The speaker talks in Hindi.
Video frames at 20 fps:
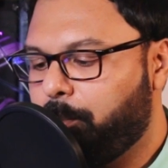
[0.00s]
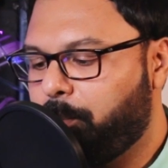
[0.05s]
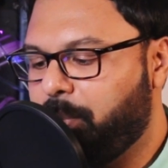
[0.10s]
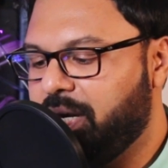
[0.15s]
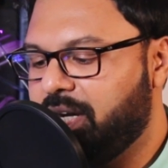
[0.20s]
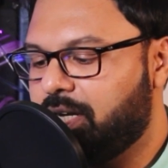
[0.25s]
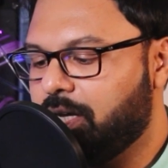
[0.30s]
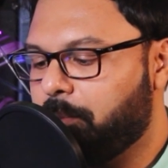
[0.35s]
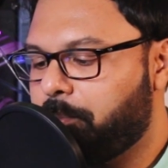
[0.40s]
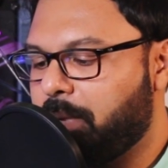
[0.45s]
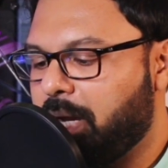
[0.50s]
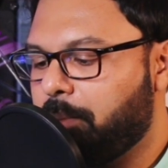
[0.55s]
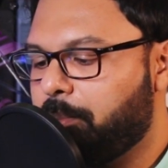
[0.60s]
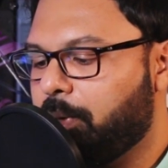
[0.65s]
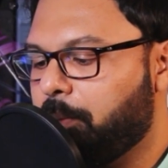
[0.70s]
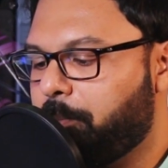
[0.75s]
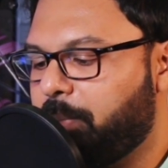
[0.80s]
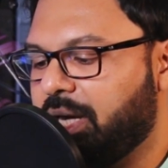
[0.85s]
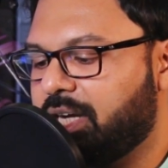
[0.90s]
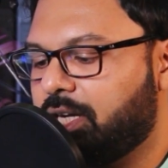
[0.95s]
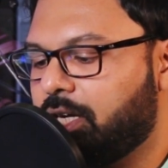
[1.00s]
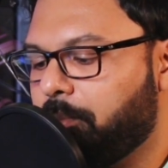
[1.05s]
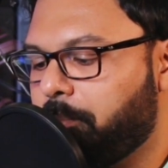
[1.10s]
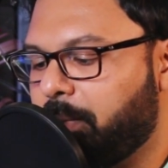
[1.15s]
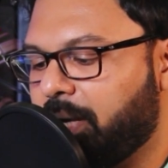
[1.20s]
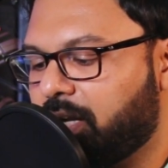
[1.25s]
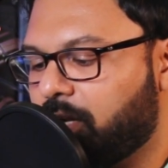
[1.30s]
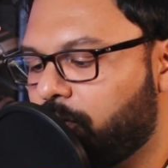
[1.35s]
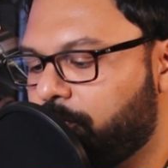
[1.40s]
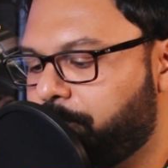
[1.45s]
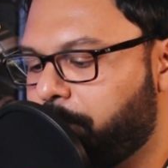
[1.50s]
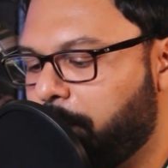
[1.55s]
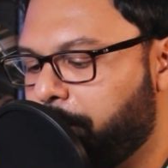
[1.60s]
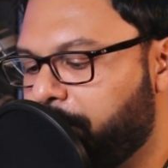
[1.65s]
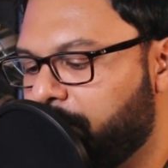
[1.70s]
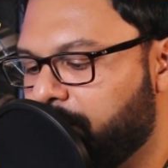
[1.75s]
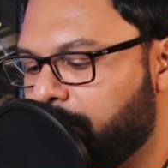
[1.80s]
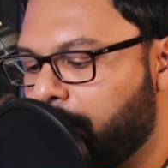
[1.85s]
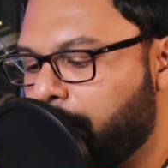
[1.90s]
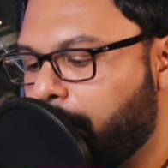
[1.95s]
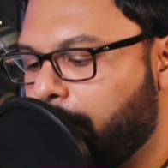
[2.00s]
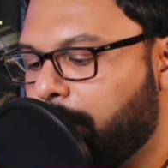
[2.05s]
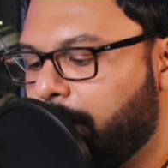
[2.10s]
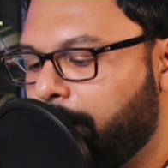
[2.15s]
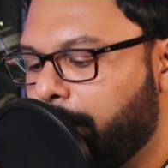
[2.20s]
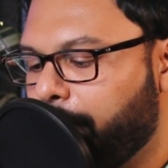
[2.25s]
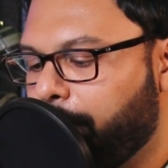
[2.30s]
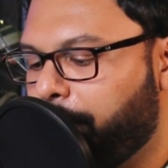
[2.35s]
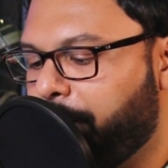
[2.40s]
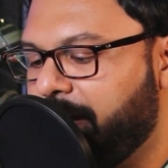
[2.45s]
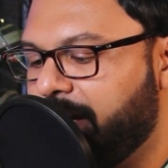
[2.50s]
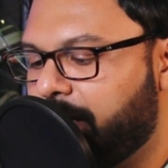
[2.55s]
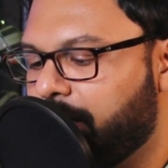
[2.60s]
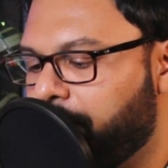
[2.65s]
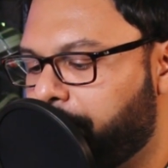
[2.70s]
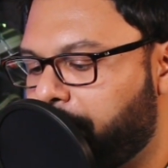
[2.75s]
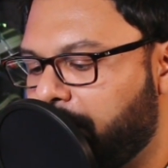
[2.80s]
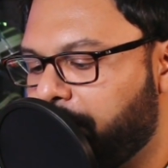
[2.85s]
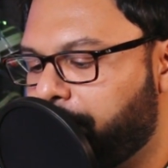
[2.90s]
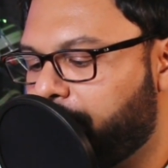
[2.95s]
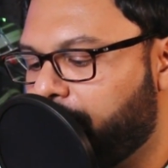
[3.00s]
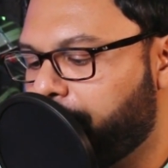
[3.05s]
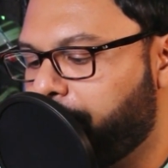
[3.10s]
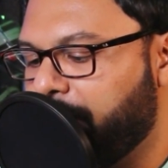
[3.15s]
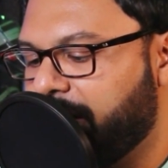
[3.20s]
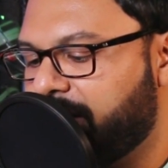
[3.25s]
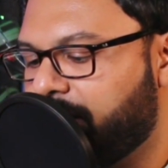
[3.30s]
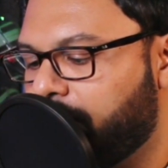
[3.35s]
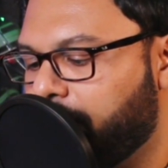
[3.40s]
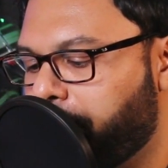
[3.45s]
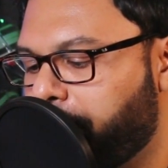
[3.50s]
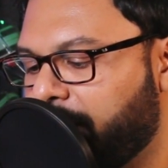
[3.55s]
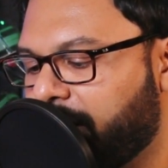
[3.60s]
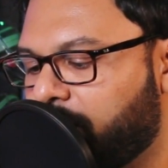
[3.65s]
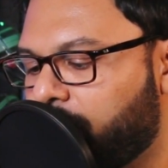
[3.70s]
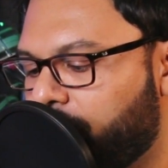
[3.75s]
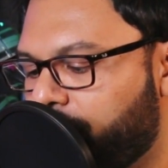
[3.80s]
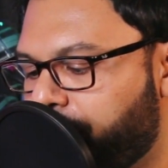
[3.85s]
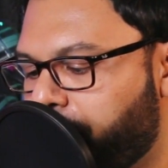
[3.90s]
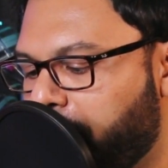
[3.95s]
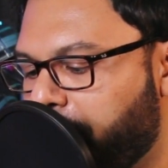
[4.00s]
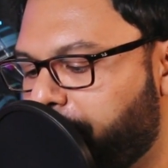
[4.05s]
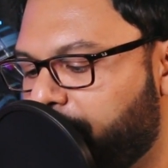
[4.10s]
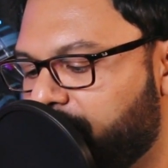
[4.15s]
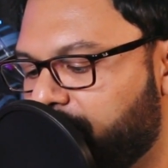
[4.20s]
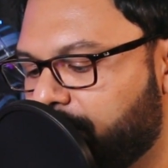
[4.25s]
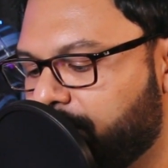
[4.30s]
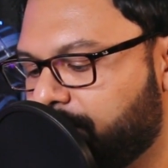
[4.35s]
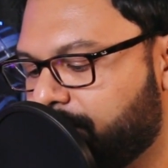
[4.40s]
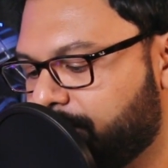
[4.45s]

पीटर पाइपर पिक्ट पैक ऑफ पेपर पीटर पाइपर पिक्ट पैक ऑफ पेपर